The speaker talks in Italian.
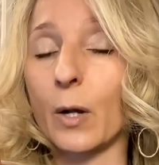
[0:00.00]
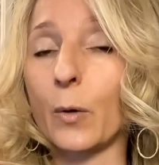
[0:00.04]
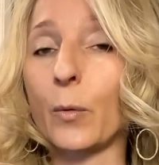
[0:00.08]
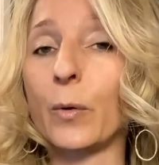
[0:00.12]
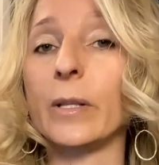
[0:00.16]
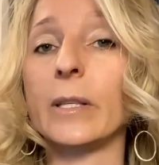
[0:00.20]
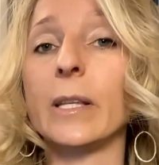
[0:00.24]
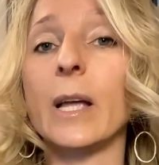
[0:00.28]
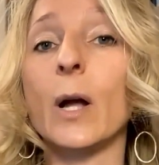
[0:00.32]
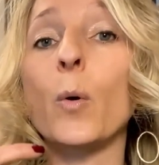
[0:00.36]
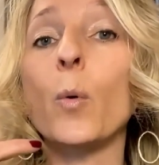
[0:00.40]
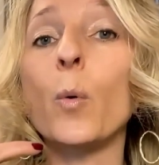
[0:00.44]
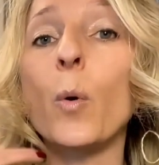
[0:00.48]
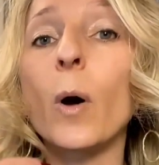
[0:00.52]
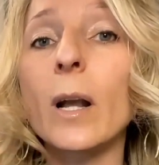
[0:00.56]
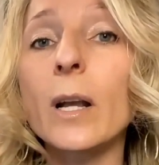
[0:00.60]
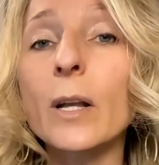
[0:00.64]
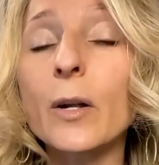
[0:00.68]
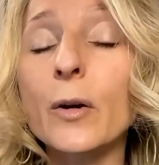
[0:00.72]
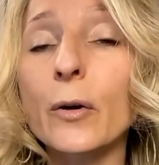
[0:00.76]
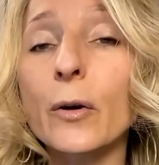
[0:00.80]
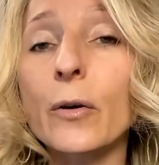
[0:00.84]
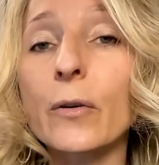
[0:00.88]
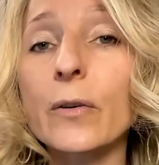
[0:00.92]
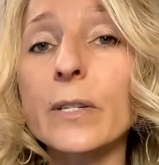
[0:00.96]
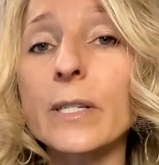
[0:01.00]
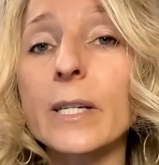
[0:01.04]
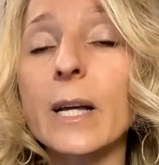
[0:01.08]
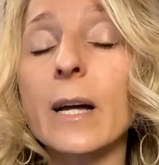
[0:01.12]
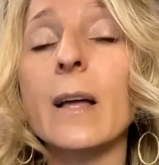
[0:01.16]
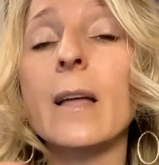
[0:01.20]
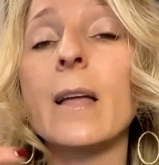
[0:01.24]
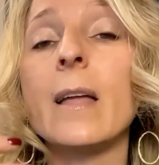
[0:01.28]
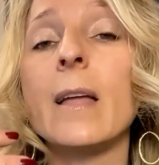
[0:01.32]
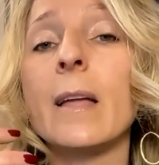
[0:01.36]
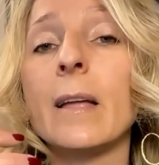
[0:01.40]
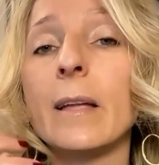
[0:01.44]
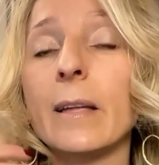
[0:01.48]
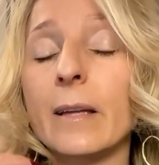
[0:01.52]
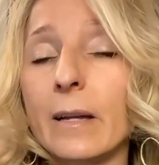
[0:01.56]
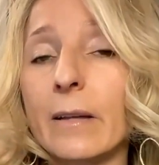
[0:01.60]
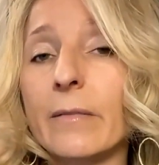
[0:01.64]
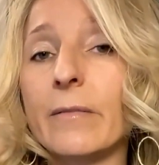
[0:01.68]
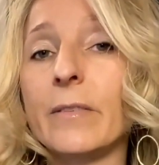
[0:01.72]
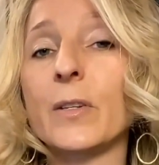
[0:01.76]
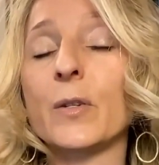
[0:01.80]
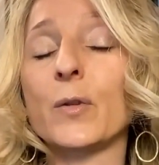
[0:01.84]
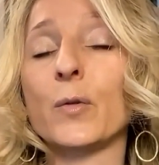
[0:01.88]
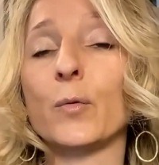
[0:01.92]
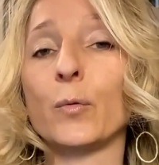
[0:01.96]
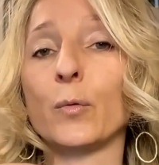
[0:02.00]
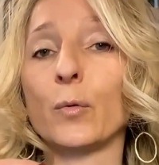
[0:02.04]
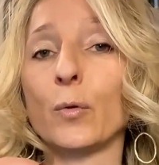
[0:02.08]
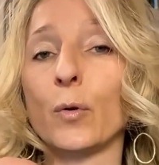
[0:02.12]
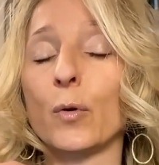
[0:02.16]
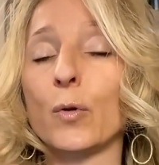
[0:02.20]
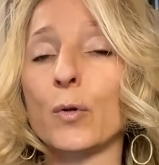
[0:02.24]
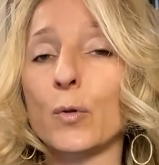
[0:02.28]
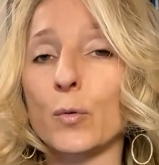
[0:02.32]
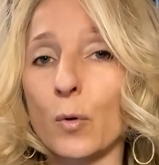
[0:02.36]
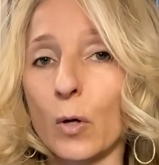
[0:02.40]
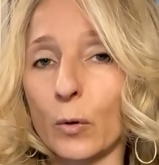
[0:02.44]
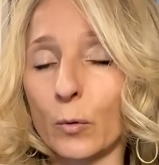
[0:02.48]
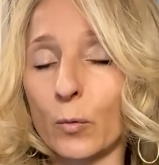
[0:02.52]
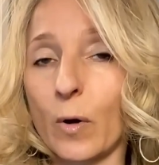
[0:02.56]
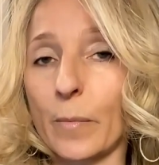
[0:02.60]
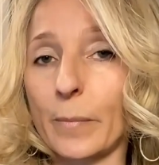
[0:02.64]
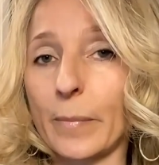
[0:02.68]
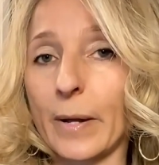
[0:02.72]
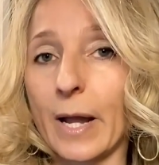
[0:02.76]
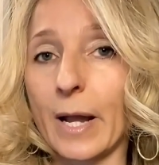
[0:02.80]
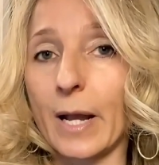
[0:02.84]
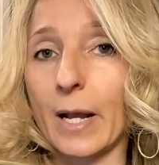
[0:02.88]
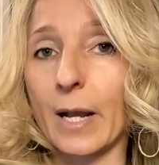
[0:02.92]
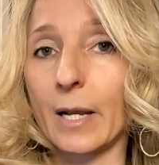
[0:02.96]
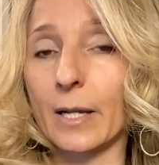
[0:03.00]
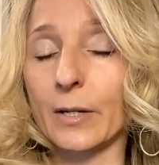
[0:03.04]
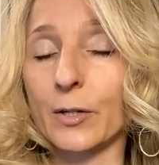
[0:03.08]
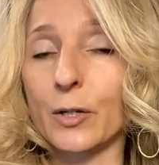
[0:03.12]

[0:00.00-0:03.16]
quindi è qualcosa che hai vissuto sulla tua pelle.